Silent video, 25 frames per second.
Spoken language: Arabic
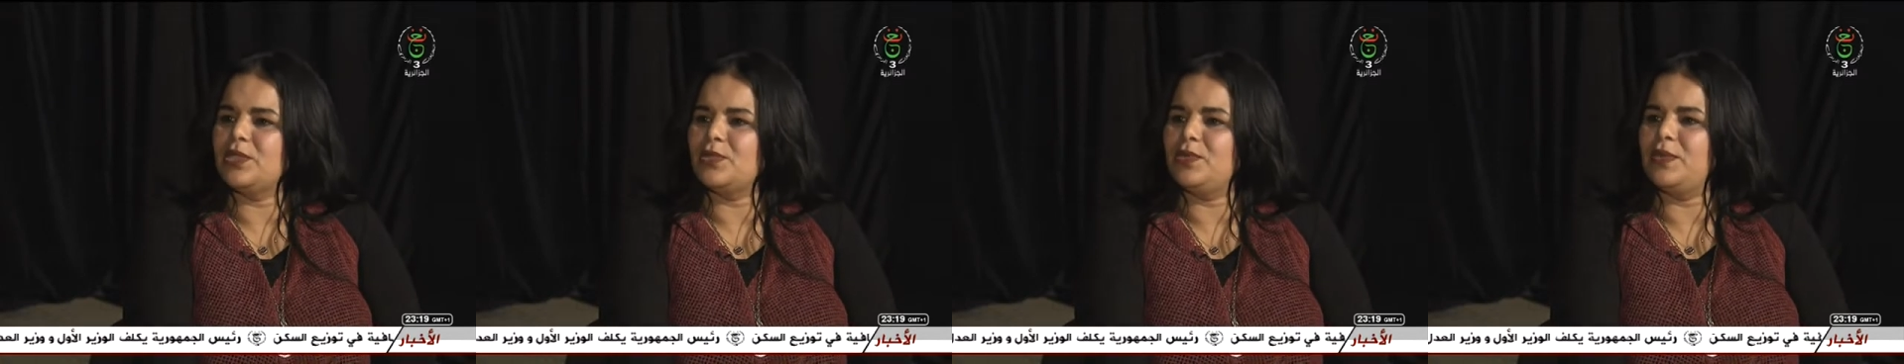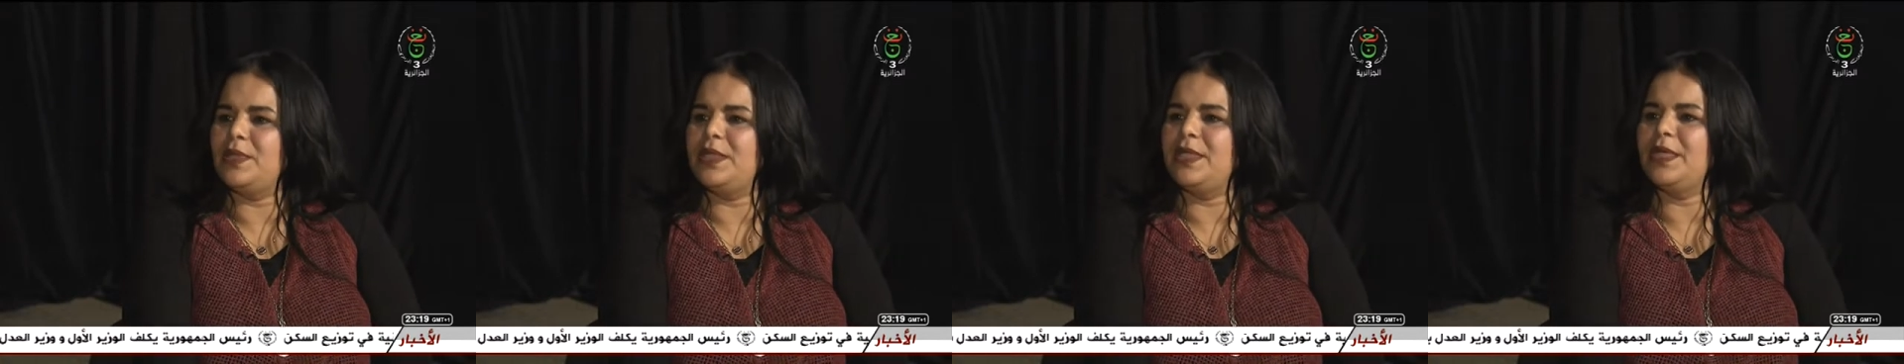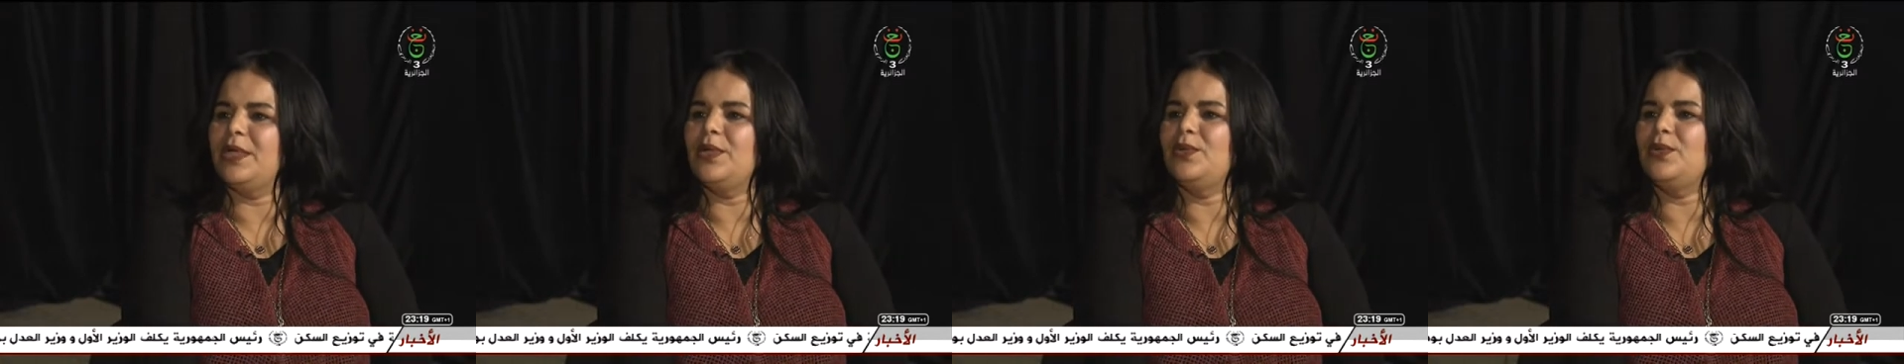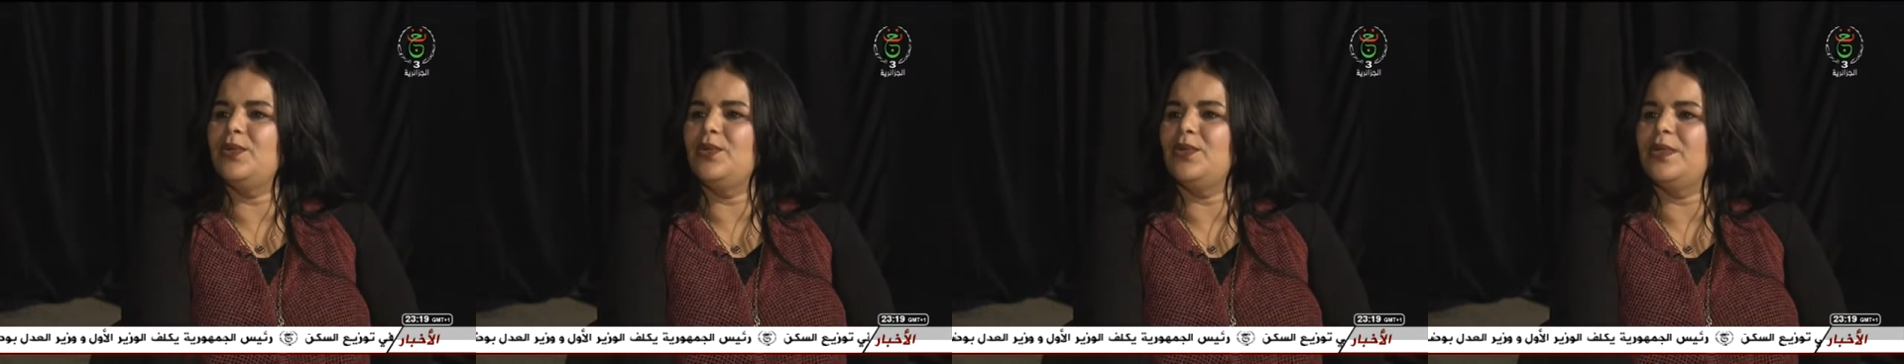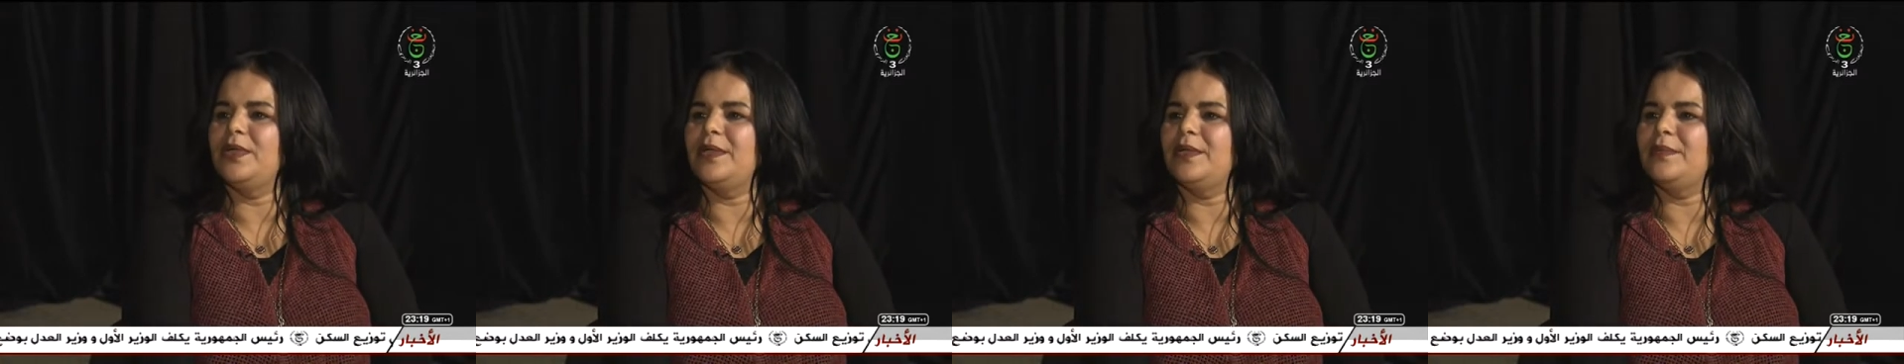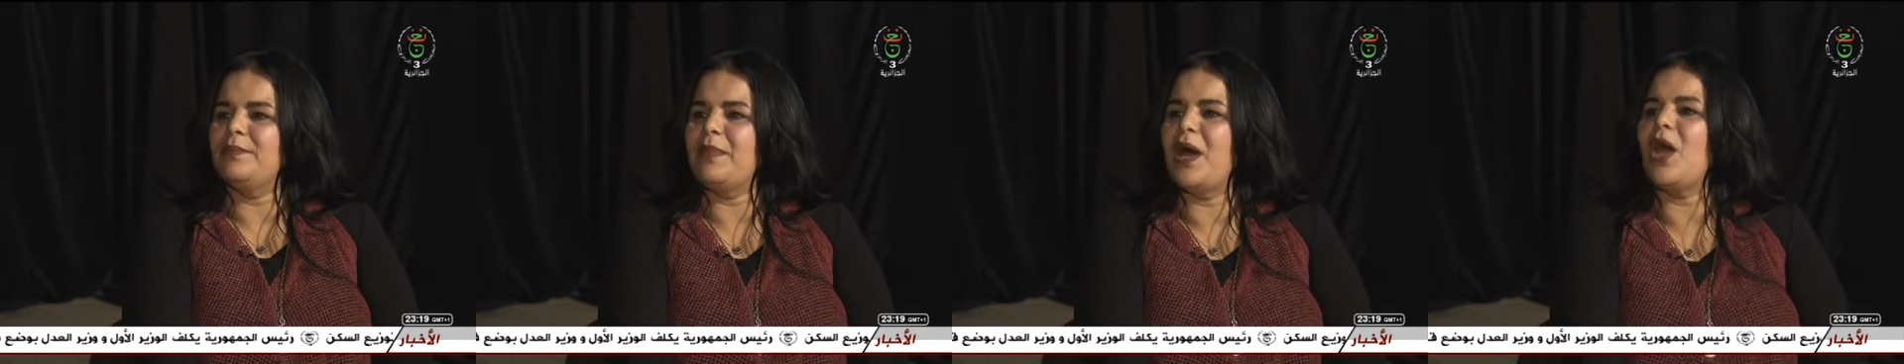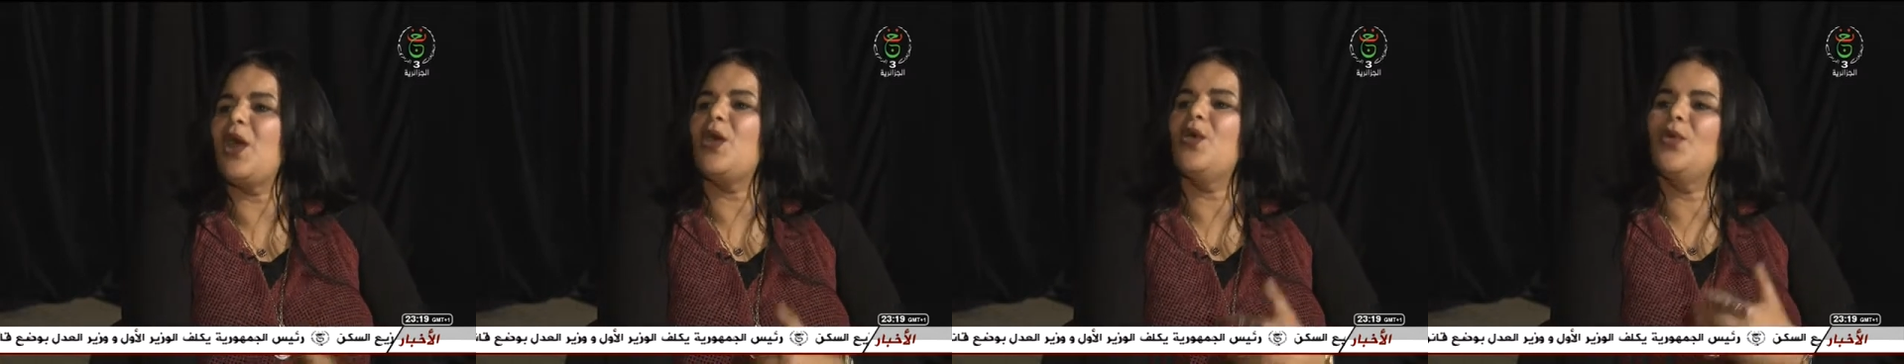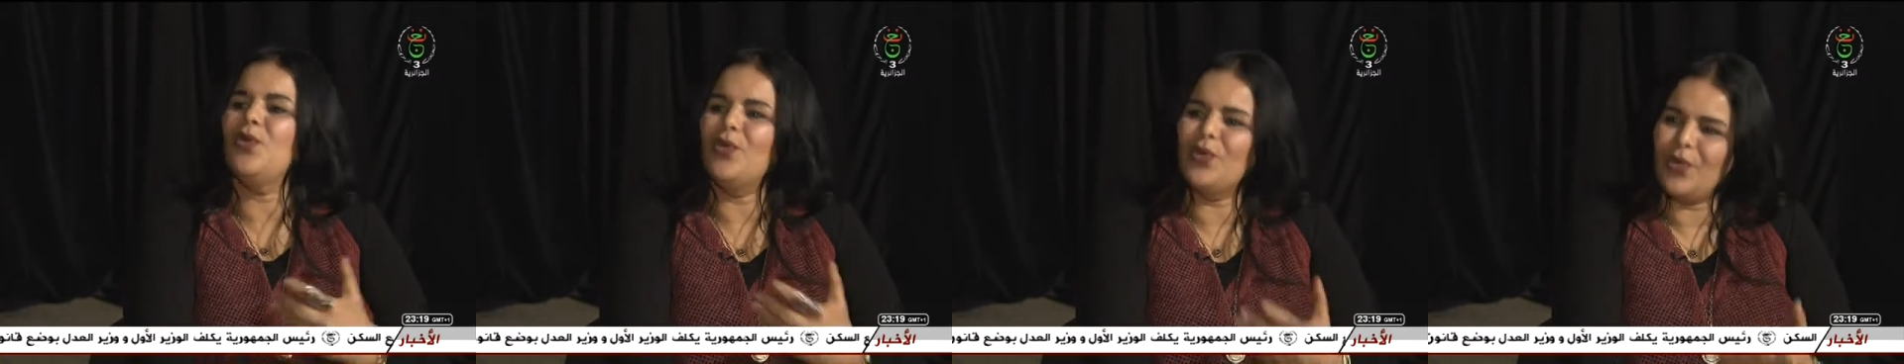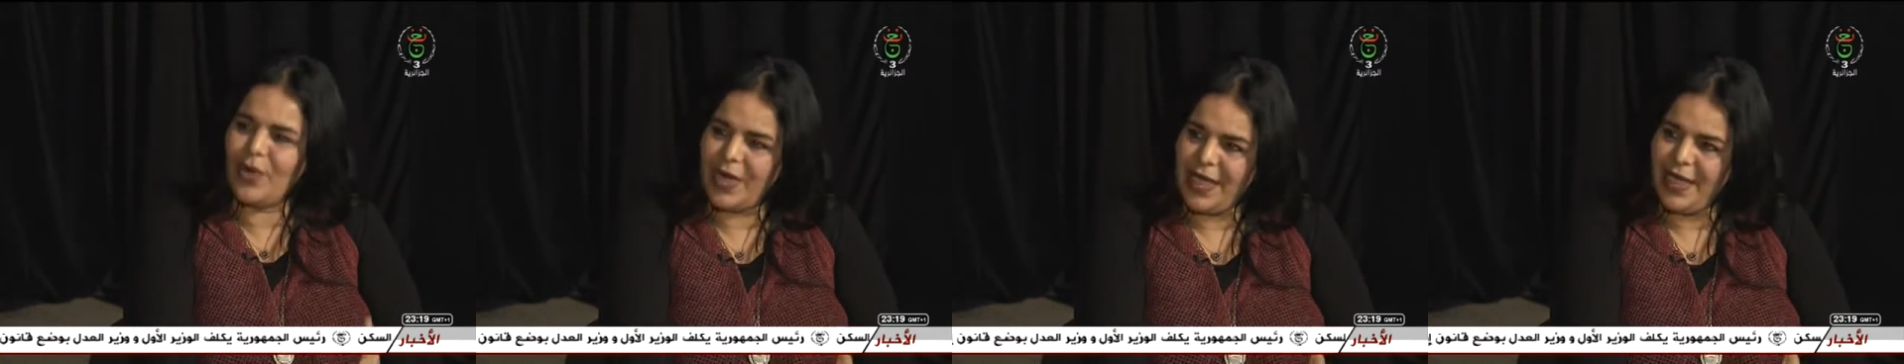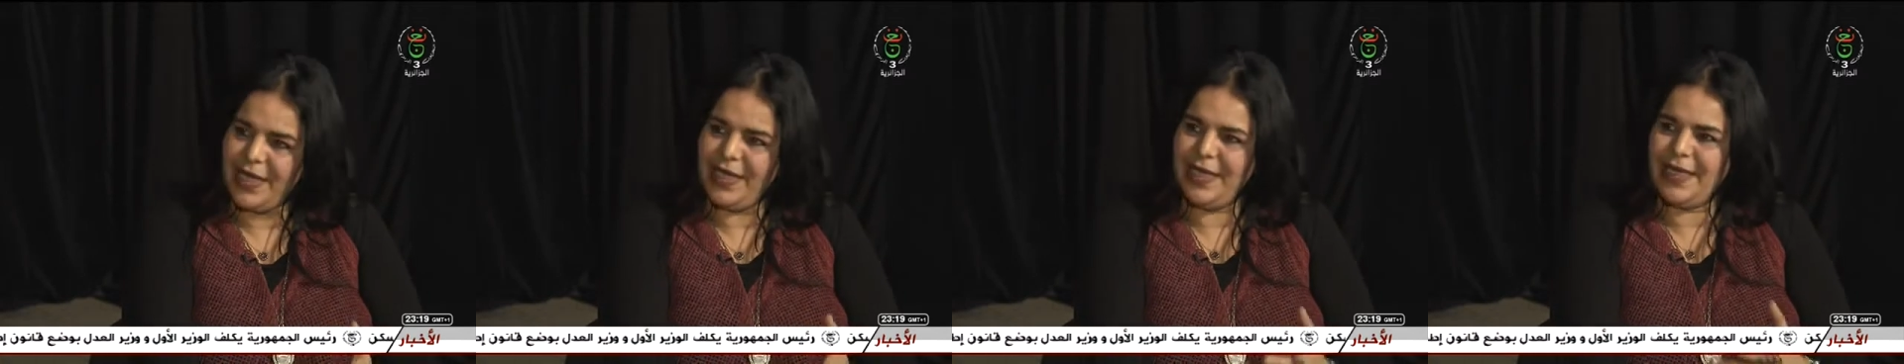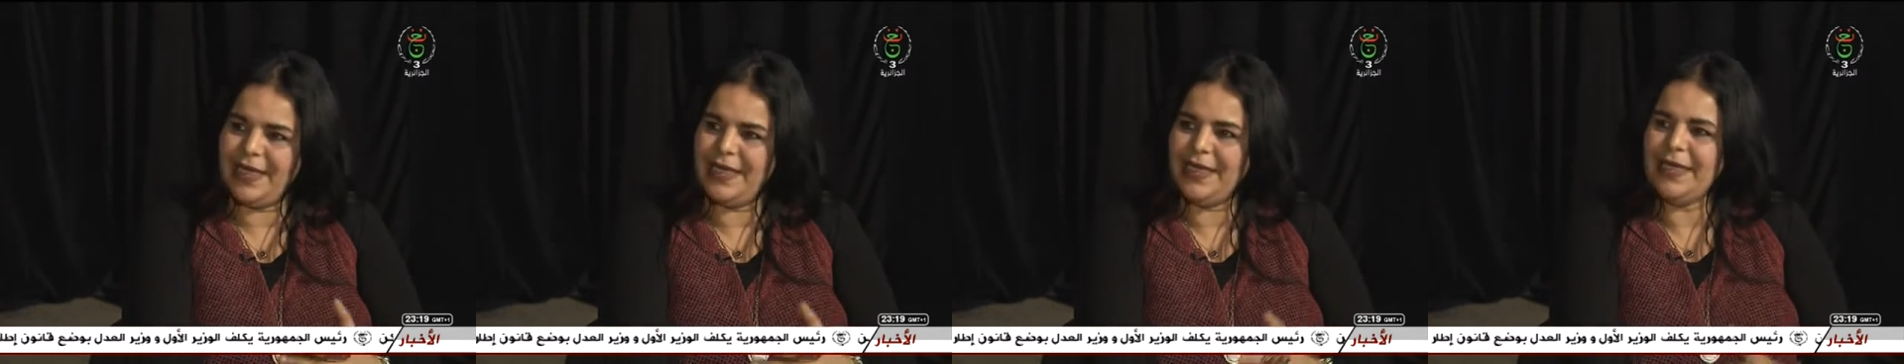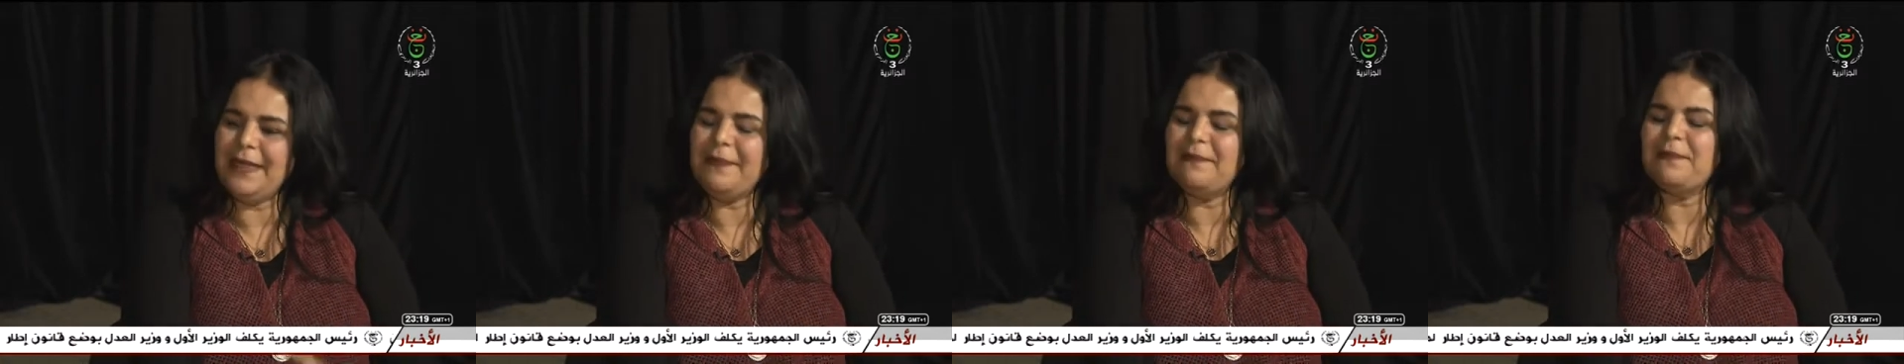شويه ومقهوره
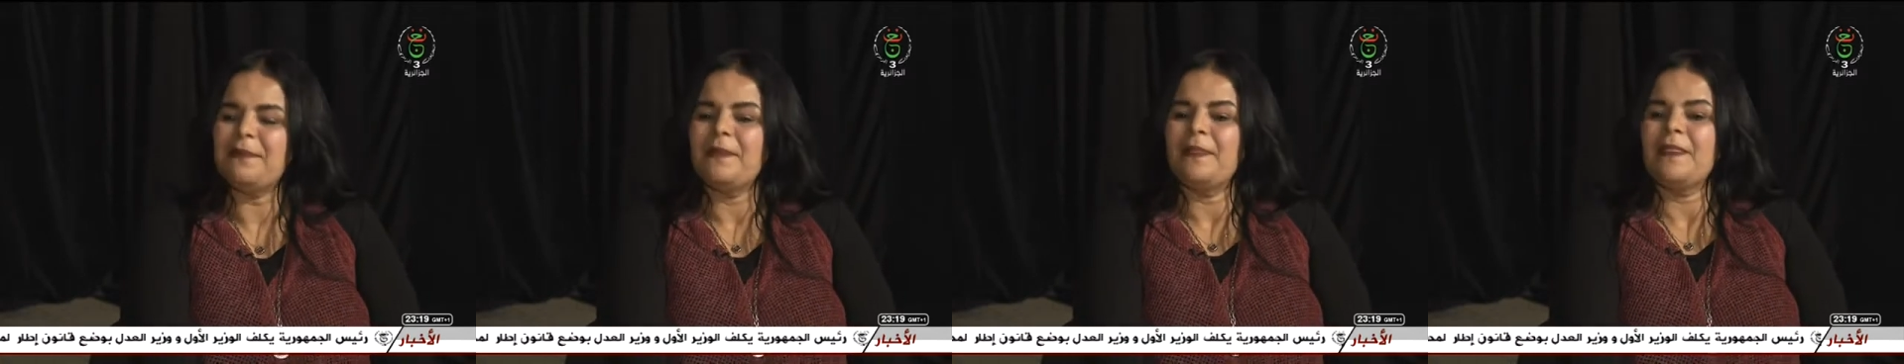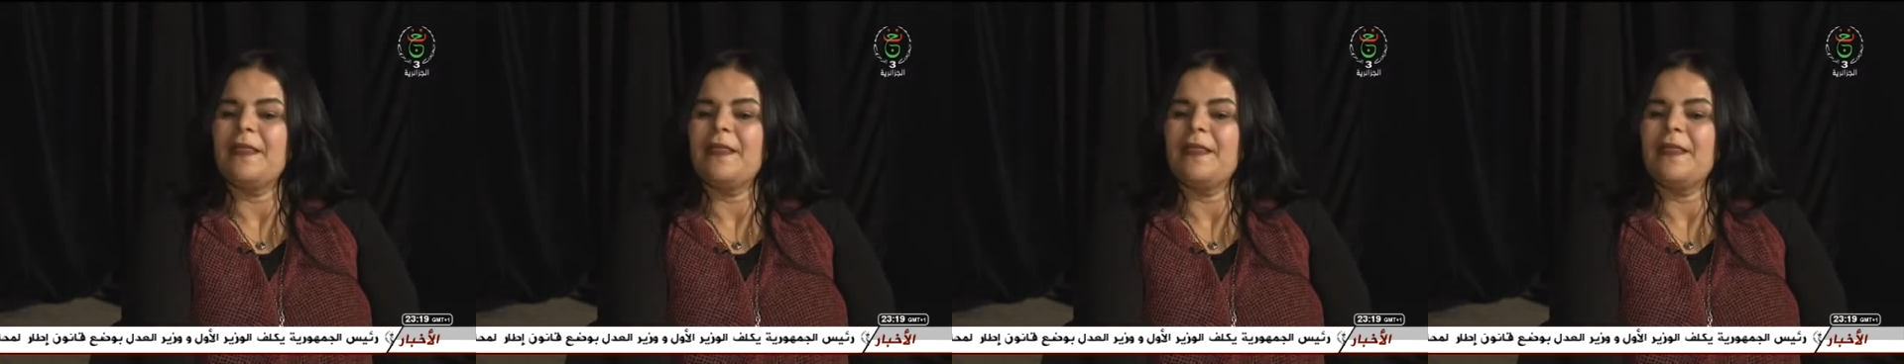يعني